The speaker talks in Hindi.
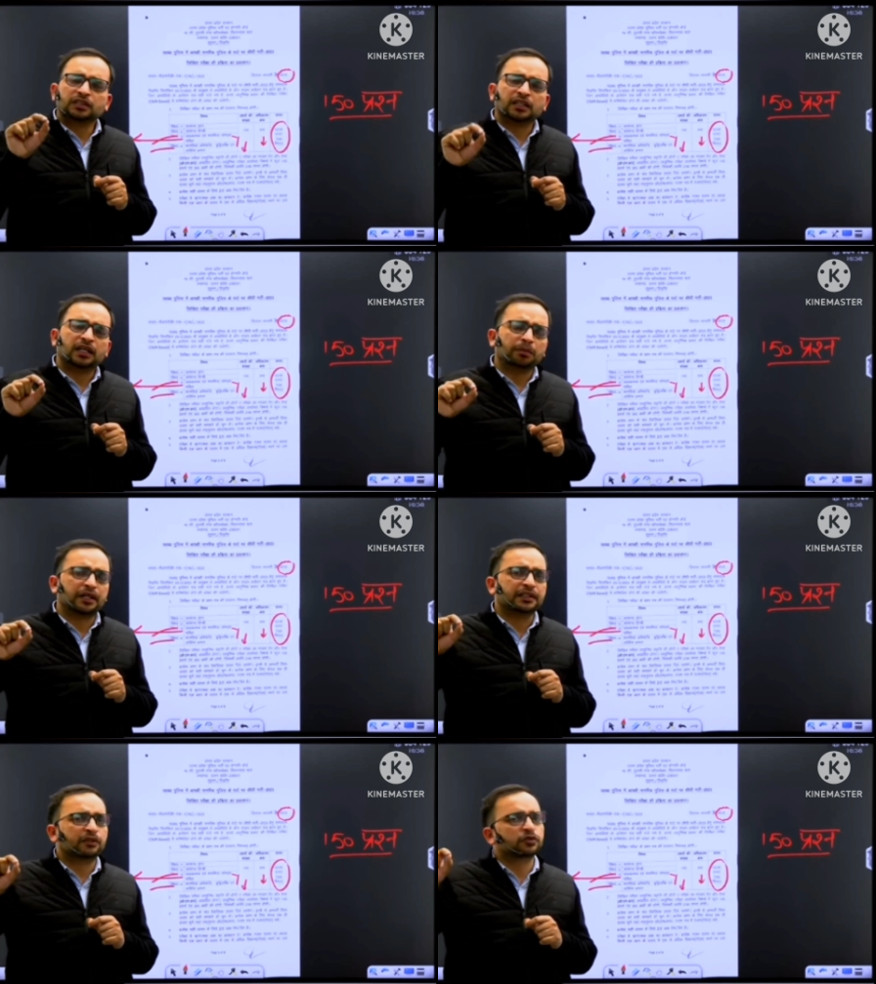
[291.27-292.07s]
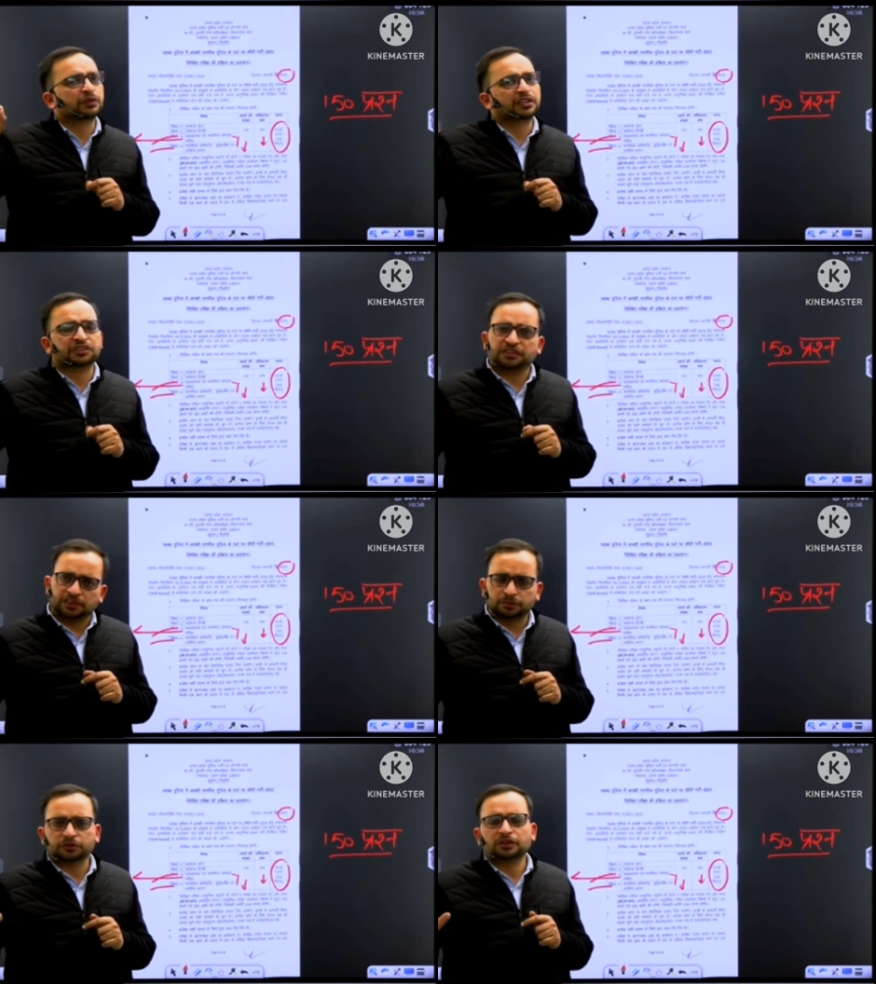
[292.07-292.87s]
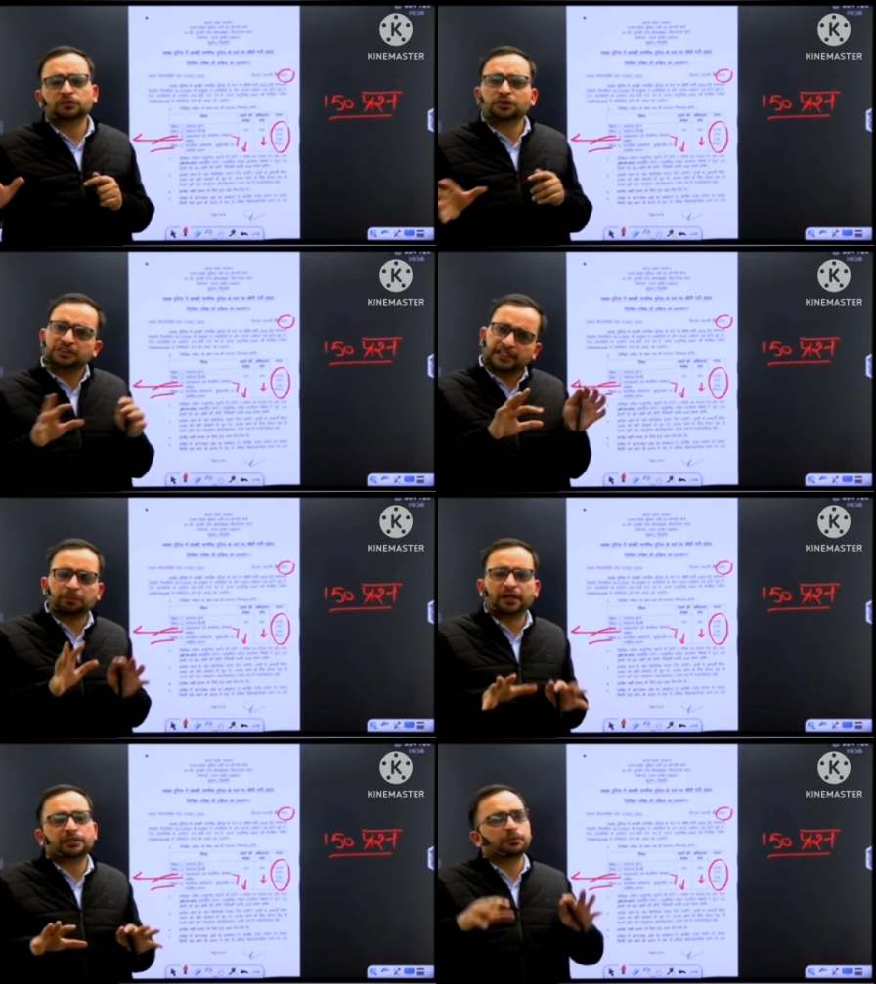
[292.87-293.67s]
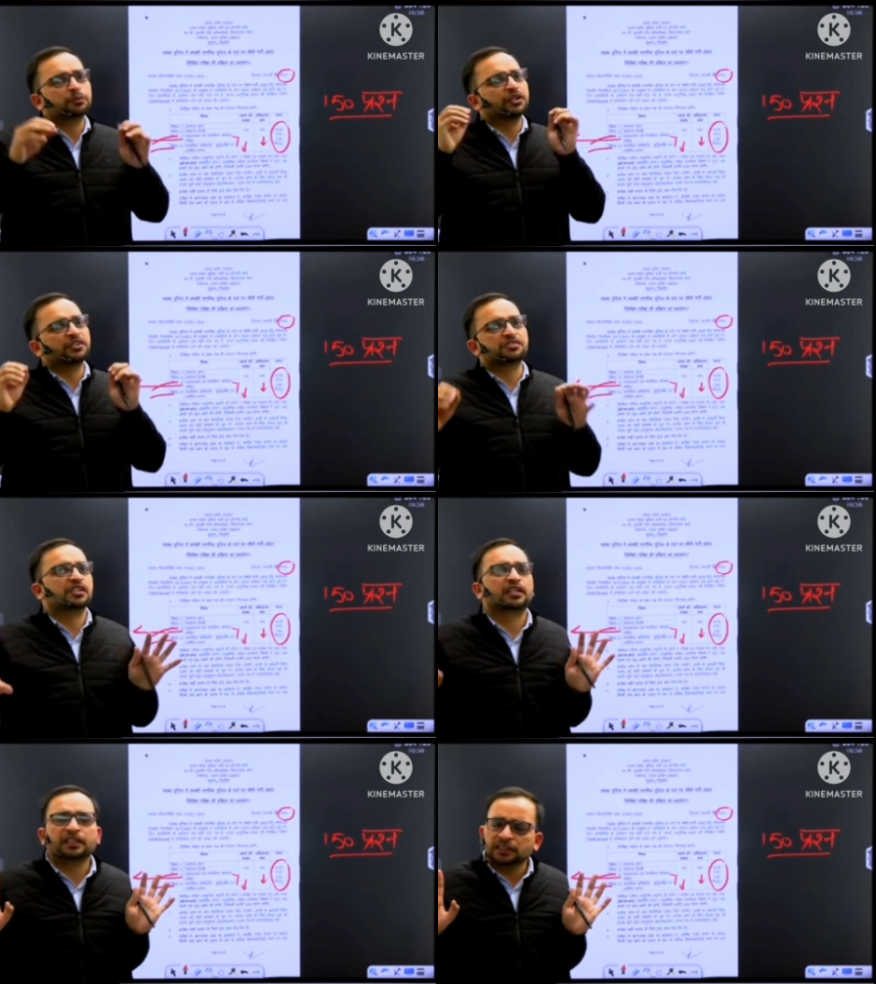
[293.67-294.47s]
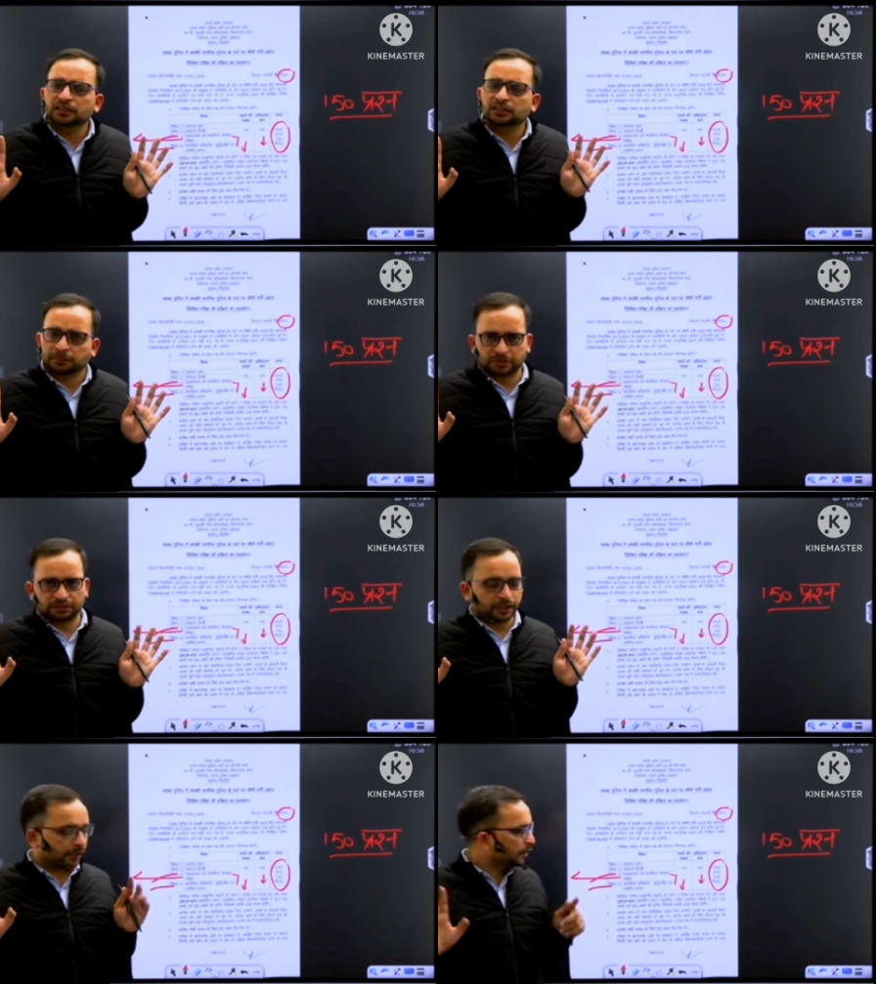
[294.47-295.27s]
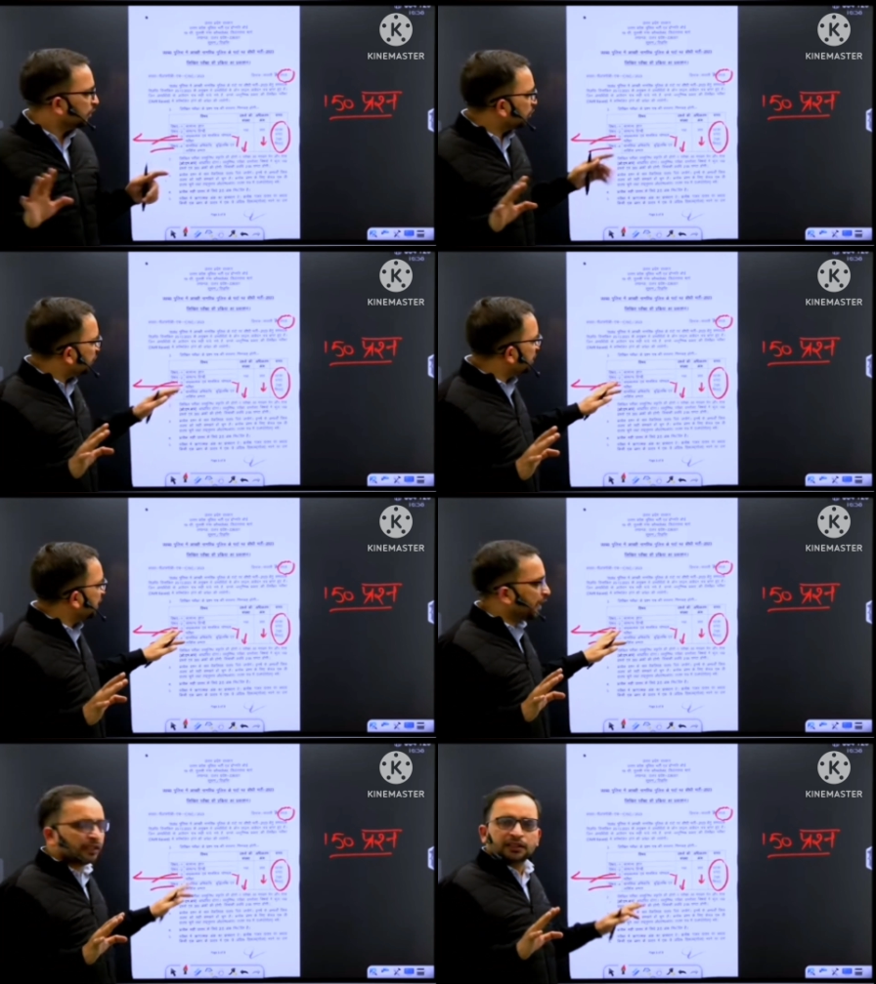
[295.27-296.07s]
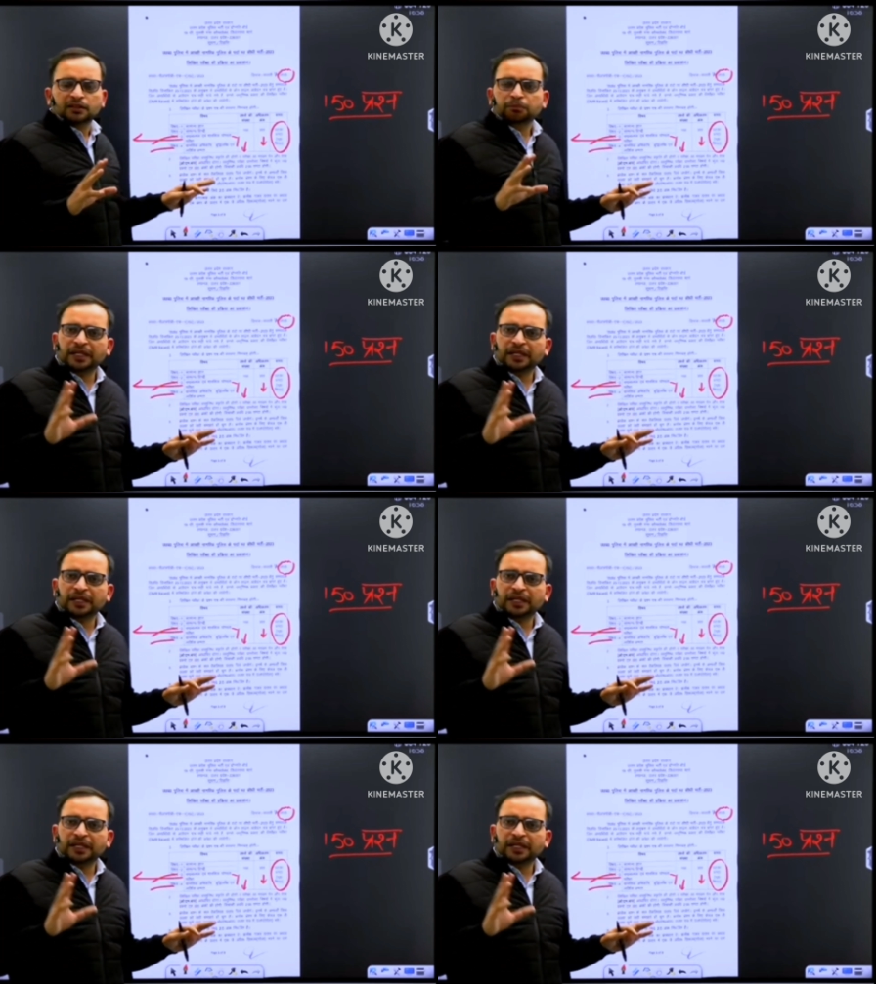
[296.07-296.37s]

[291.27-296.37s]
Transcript: तो यह खा पार्ट है उसमें रीजनिंग है पूरी कोई से एक पार्ट में पूरी रीजनिंग के ही चैप्टर्स हैं तो इसलिए